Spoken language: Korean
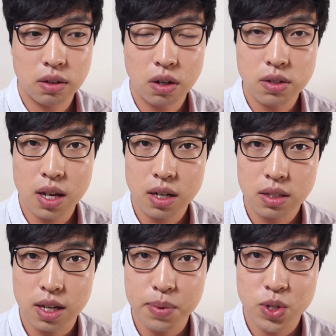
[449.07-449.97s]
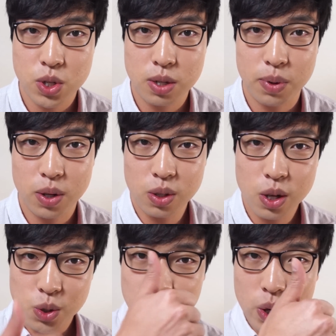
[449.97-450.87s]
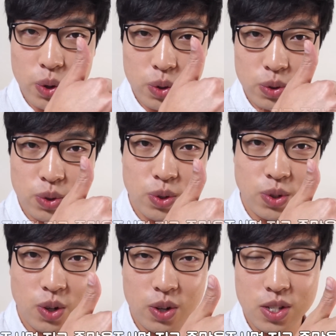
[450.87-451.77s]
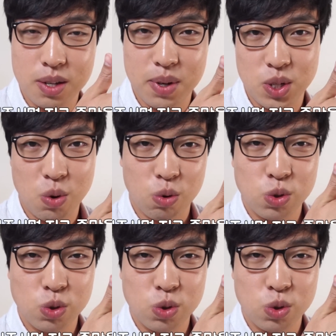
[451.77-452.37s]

영상 재밌으셨으면 좋아요 누르는 거 잊지 마시고,